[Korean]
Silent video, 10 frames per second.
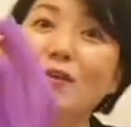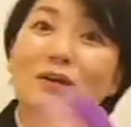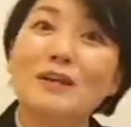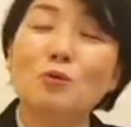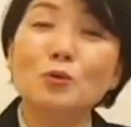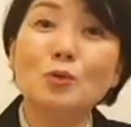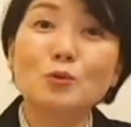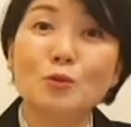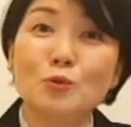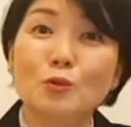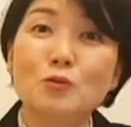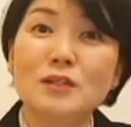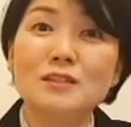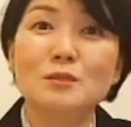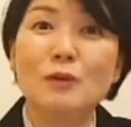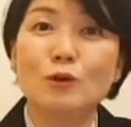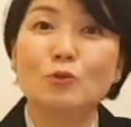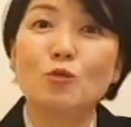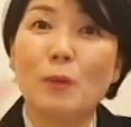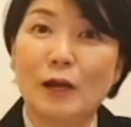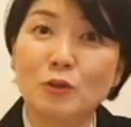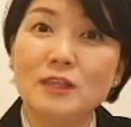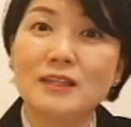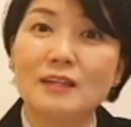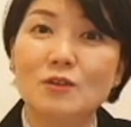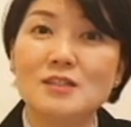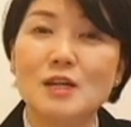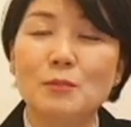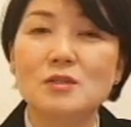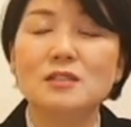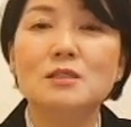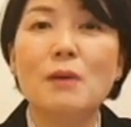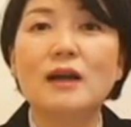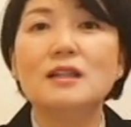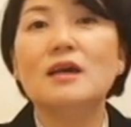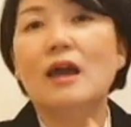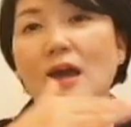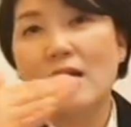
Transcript: 이렇게 통통통통 튀는 음악으로 또 바뀐다든지 하면서 음악이